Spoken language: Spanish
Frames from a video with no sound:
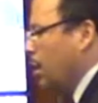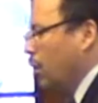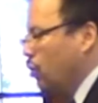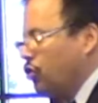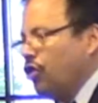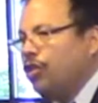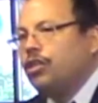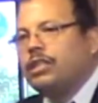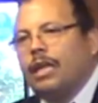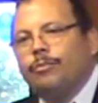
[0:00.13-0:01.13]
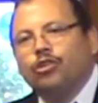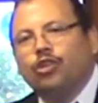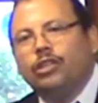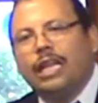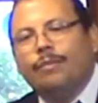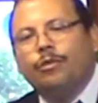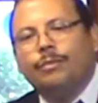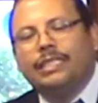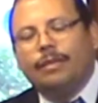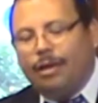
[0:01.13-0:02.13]
Nosotros tenemos, no
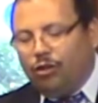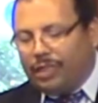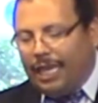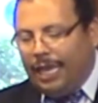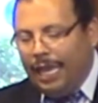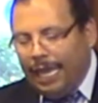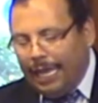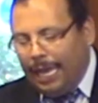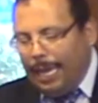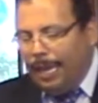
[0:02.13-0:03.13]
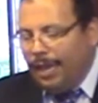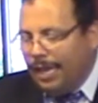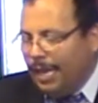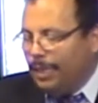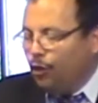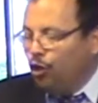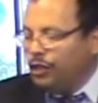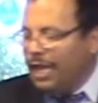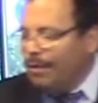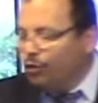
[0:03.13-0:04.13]
tenemos, mis hermanos, que eh, eh,
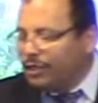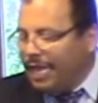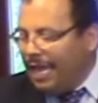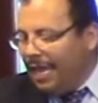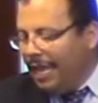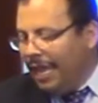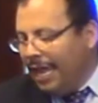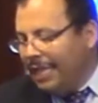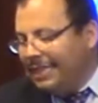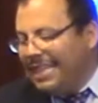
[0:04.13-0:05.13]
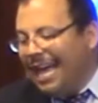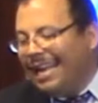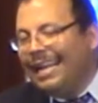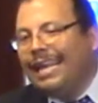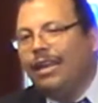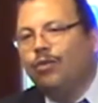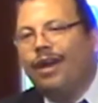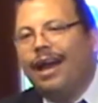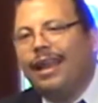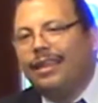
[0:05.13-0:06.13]
no tenemos que darle
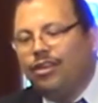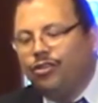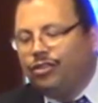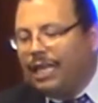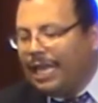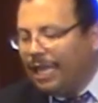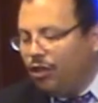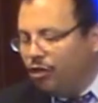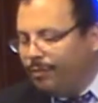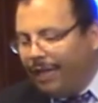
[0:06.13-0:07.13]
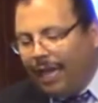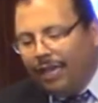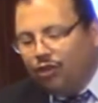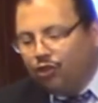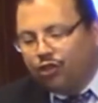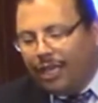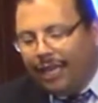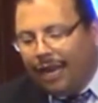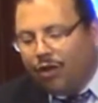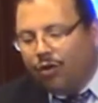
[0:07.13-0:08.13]
lugar a Dios de que Dios venga y nos
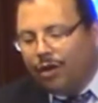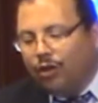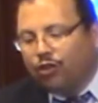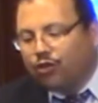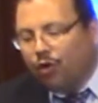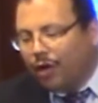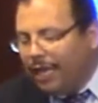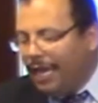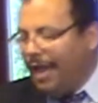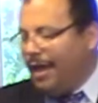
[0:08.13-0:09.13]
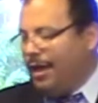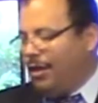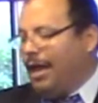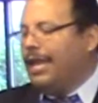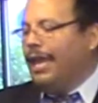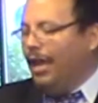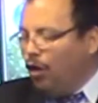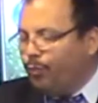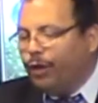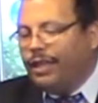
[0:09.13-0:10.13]
quiera, nos corrija, y aunque
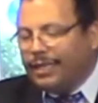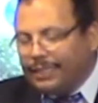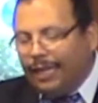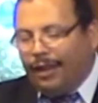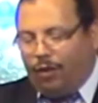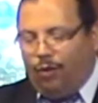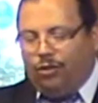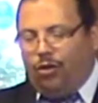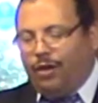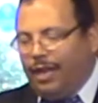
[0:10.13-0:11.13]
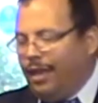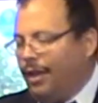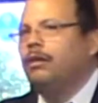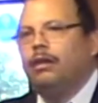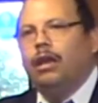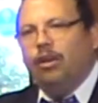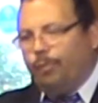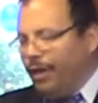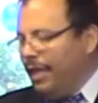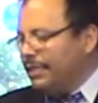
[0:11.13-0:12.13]
Él lo puede hacer, ¿cuánto lo creen? Él lo
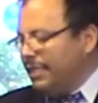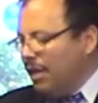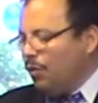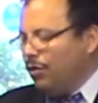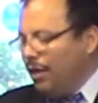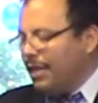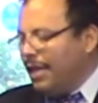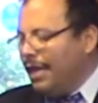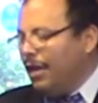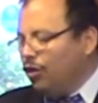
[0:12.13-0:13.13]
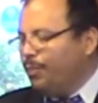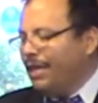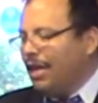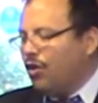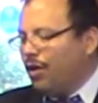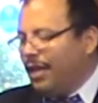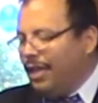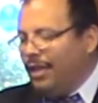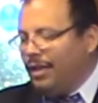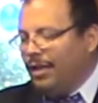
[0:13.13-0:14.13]
puede hacer cuando Él quiera, nos puede
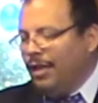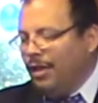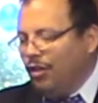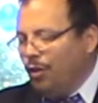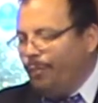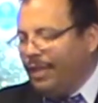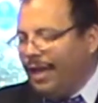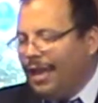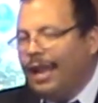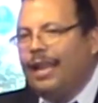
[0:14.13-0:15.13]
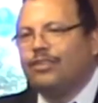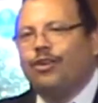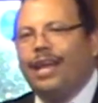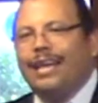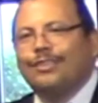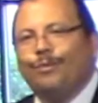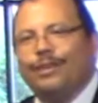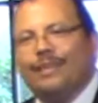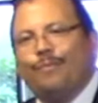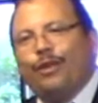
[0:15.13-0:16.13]
corregir, nos puede jalar las orejas,
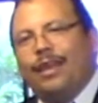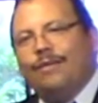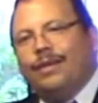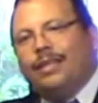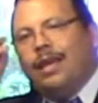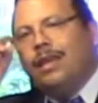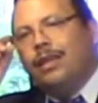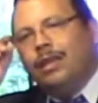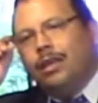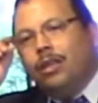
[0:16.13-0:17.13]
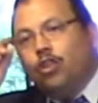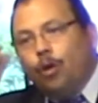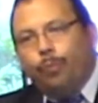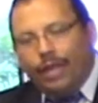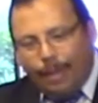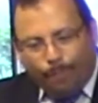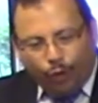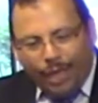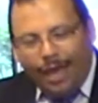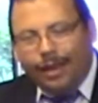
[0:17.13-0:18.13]
como dicen por ahí, ¿verdad? Nos puede
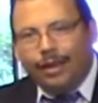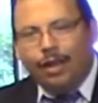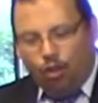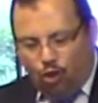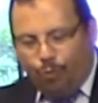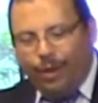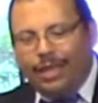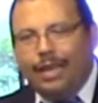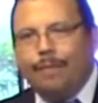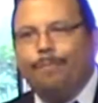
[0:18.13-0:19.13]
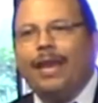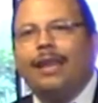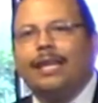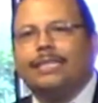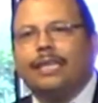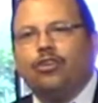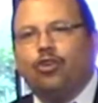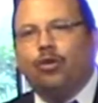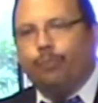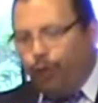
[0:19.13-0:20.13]
podar, nos puede limpiar el
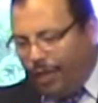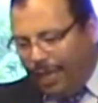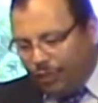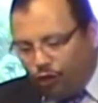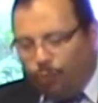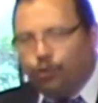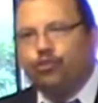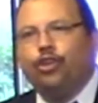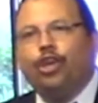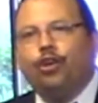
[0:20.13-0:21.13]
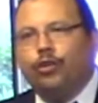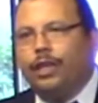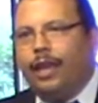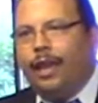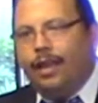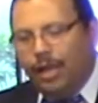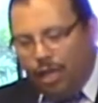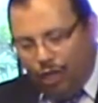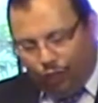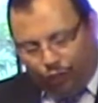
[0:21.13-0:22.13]
Señor, porque somos hijos de Él
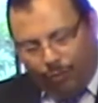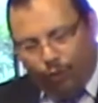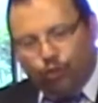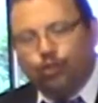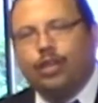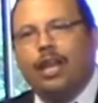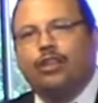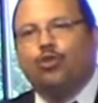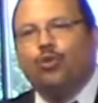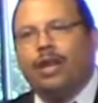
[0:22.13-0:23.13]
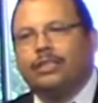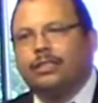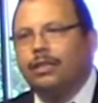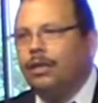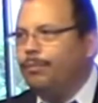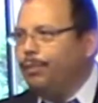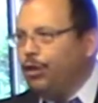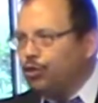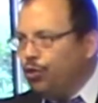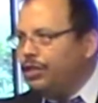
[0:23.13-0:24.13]
y somos sus criaturas.
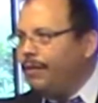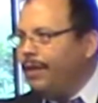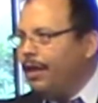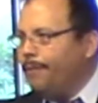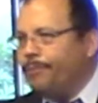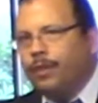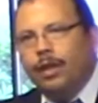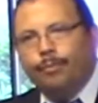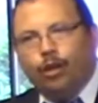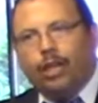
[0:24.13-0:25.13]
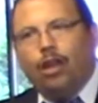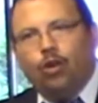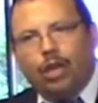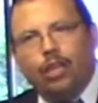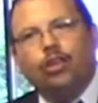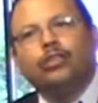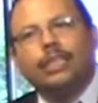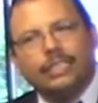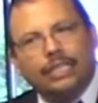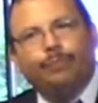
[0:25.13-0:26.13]
Pero escuche bien, porque lo que
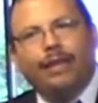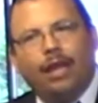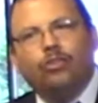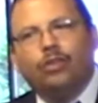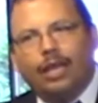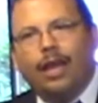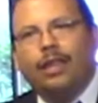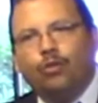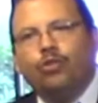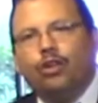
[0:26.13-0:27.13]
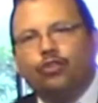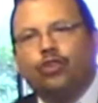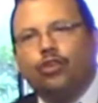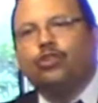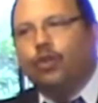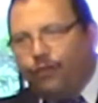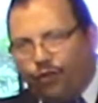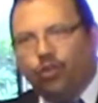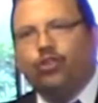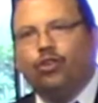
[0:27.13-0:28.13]
Dios está esperando de cada uno de nosotros son
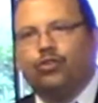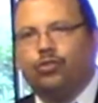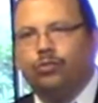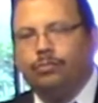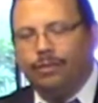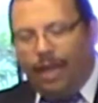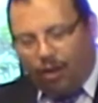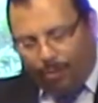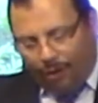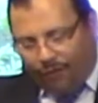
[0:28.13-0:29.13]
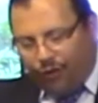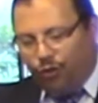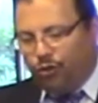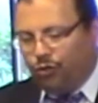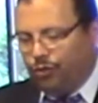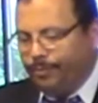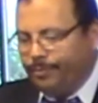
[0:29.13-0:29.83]
frutos. Diga conmigo frutos.